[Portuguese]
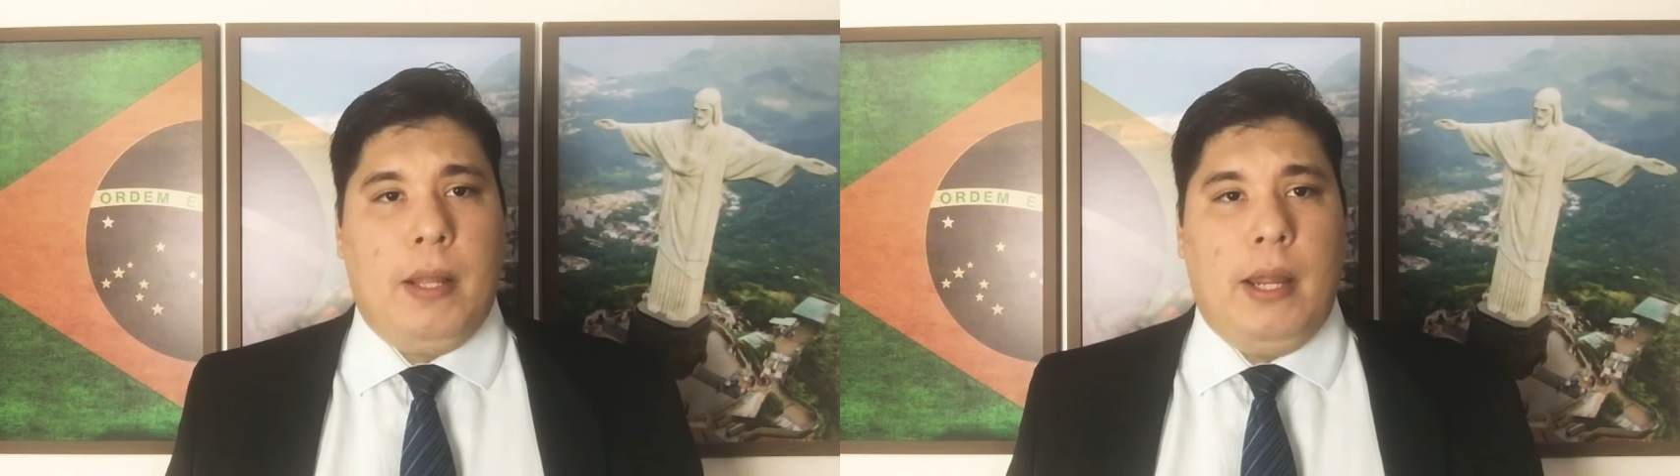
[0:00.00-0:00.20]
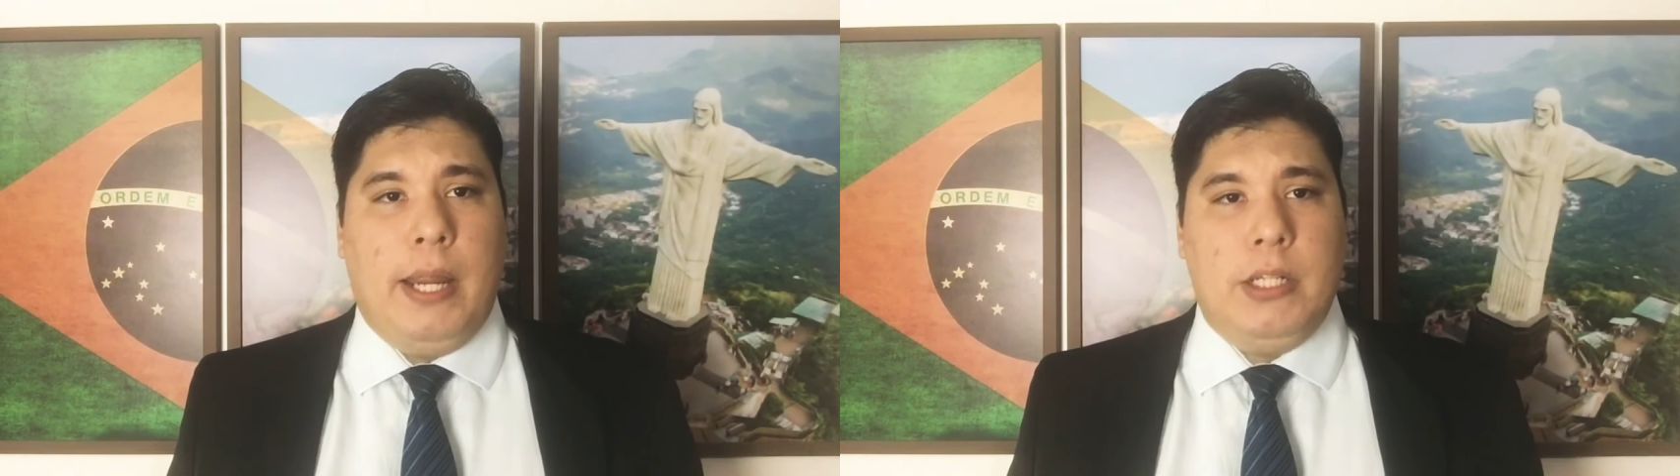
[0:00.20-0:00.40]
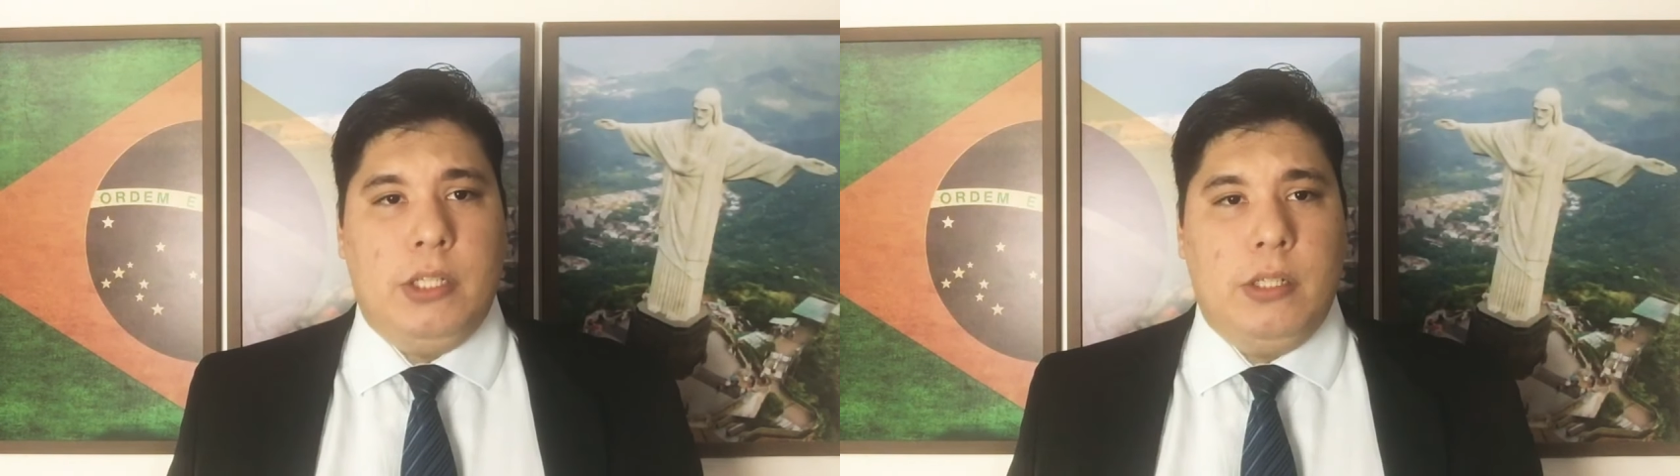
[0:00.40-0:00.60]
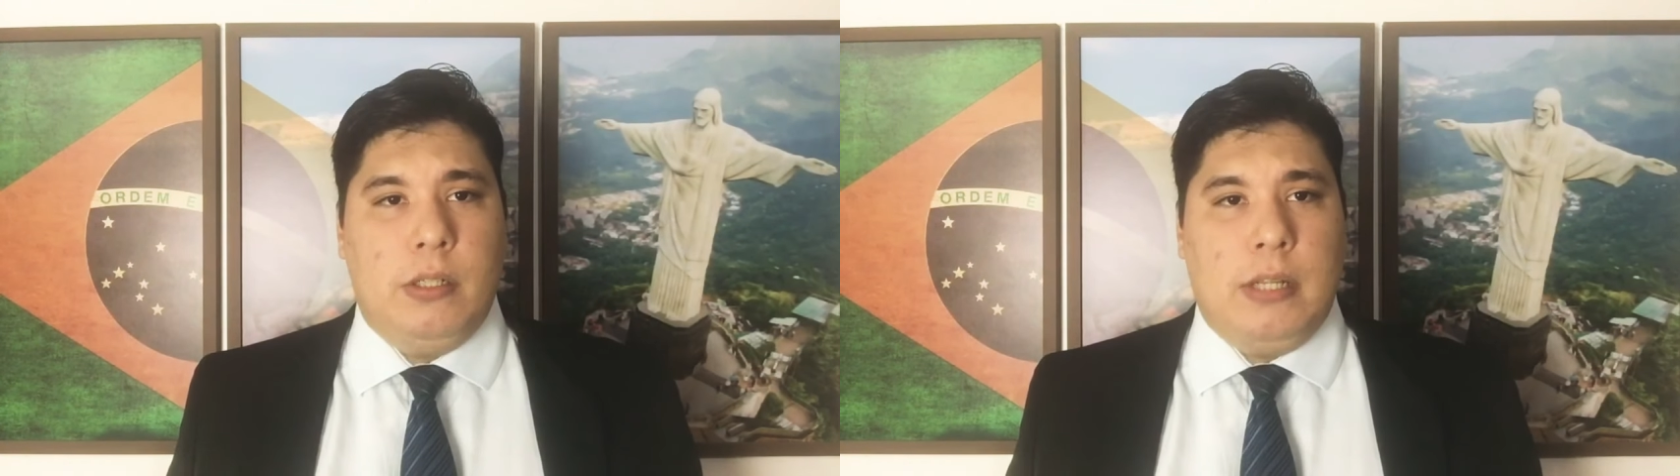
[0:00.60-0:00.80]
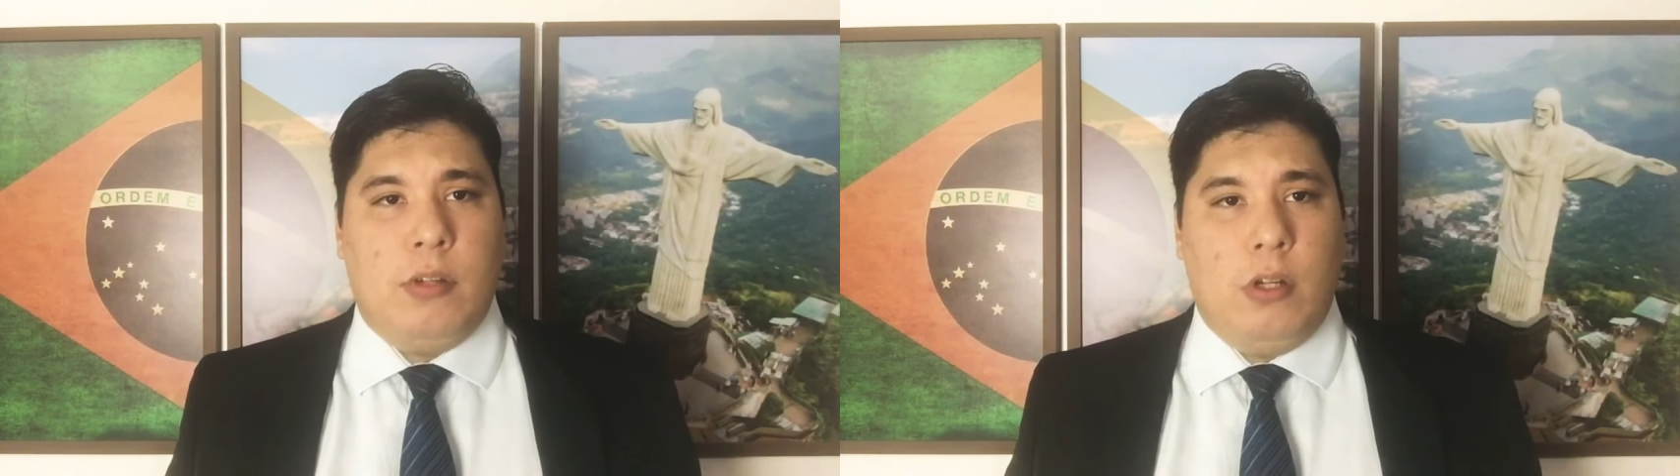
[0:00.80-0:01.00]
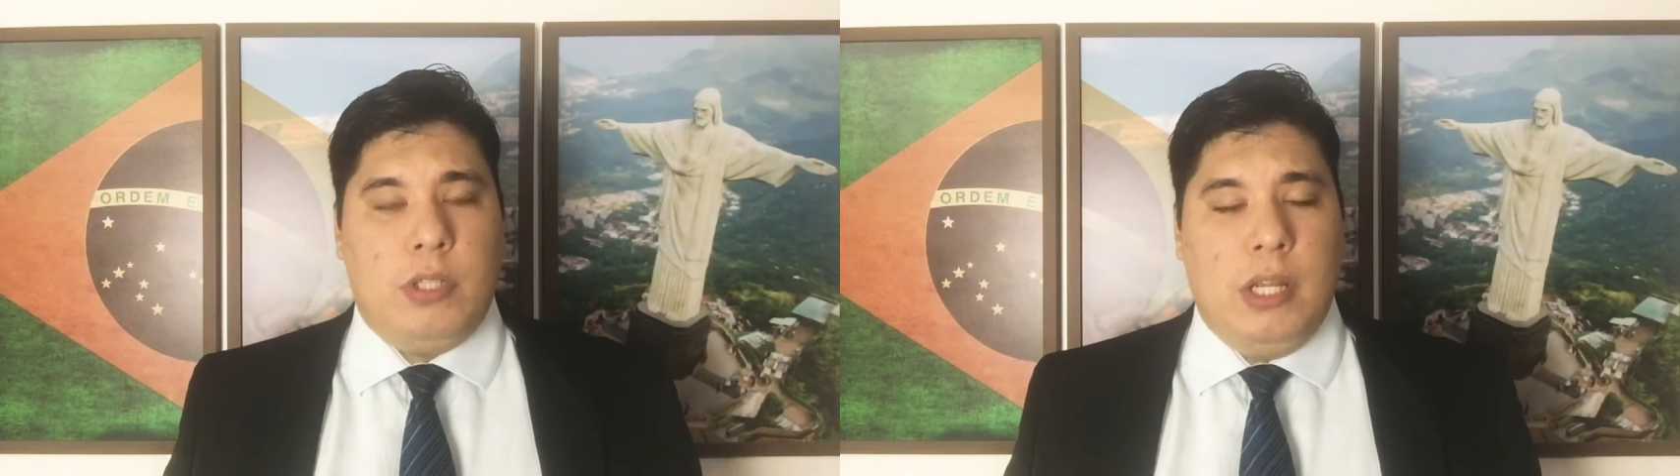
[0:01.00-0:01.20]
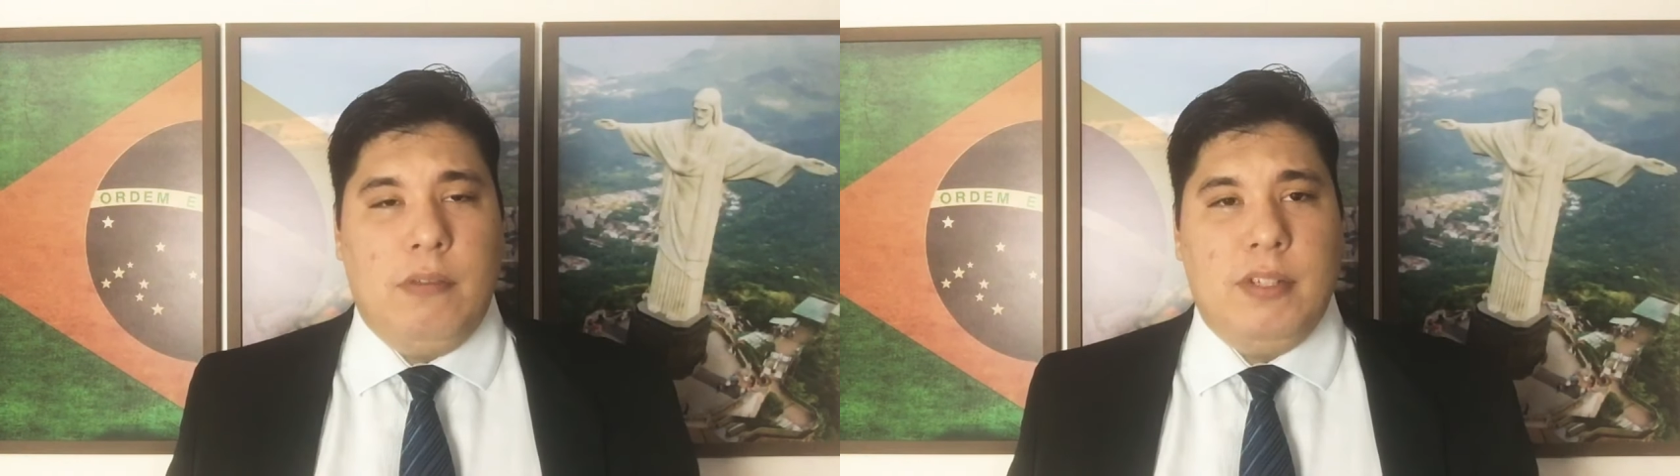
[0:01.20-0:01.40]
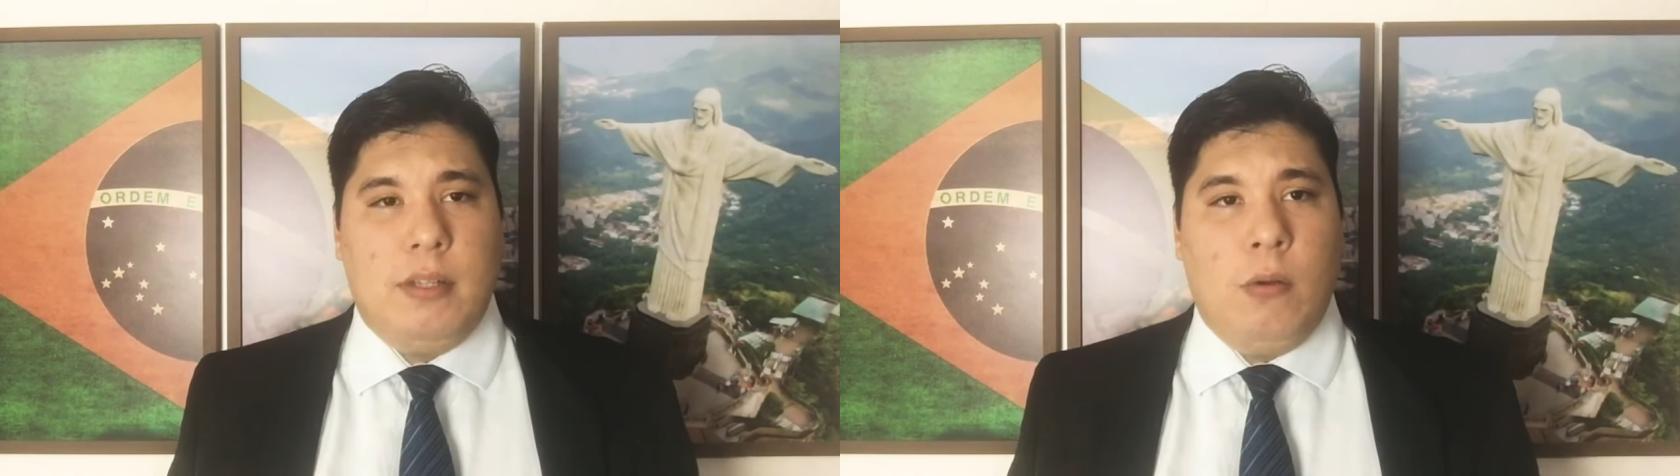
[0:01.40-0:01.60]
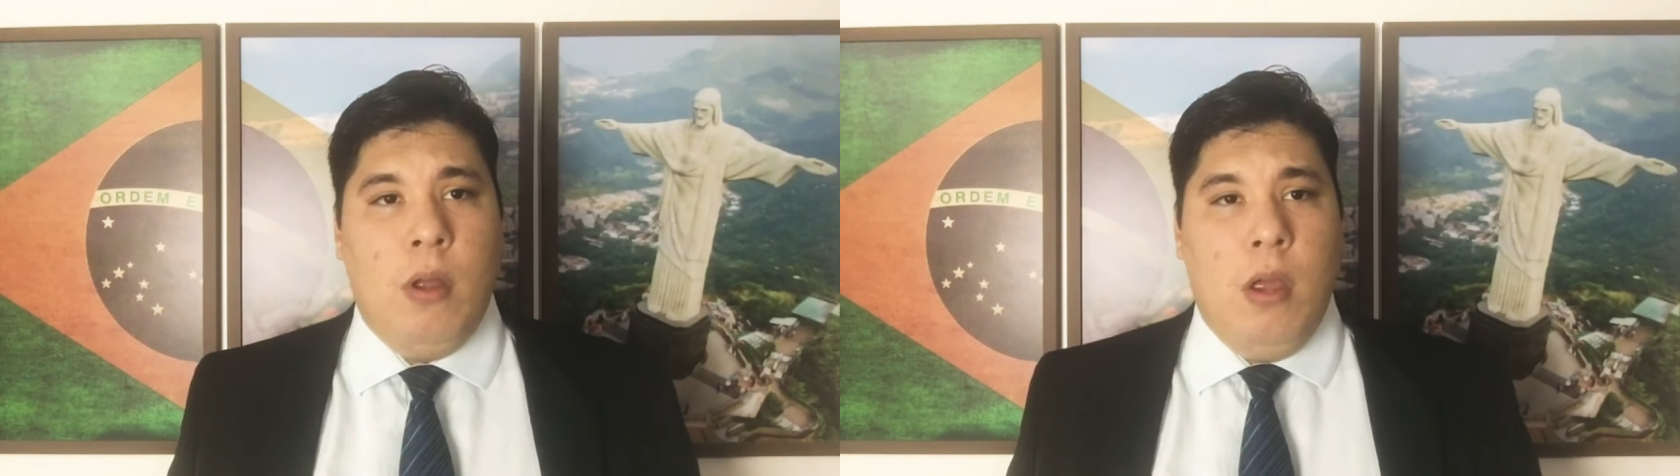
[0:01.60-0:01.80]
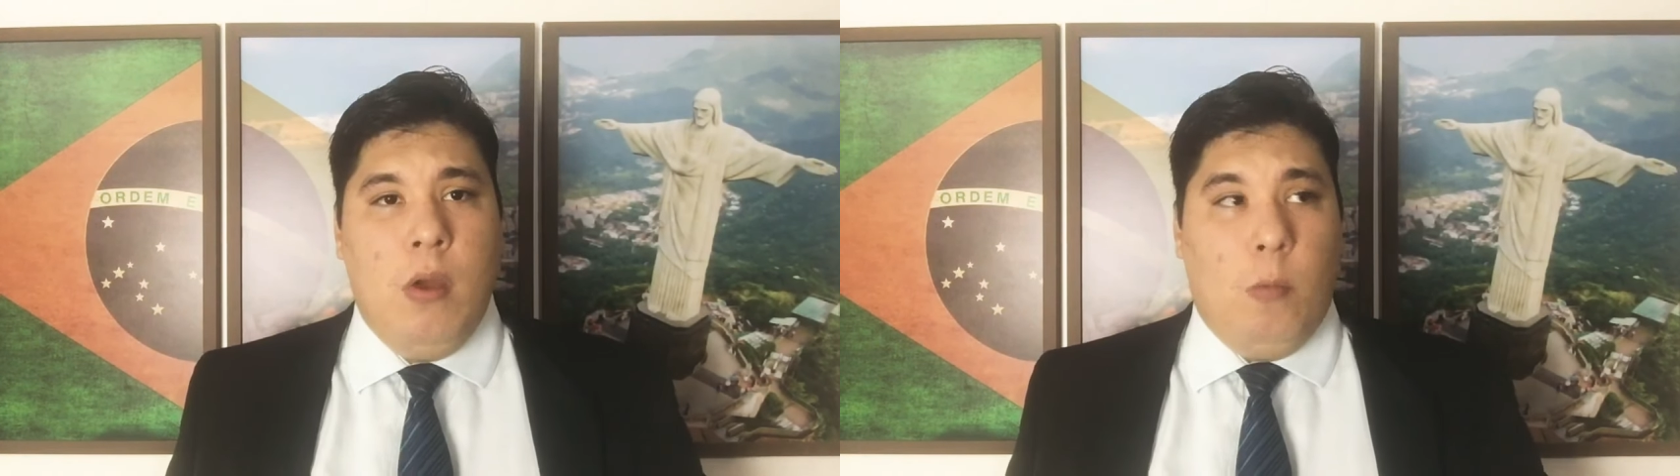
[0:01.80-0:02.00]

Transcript: a rede nacional de televisão,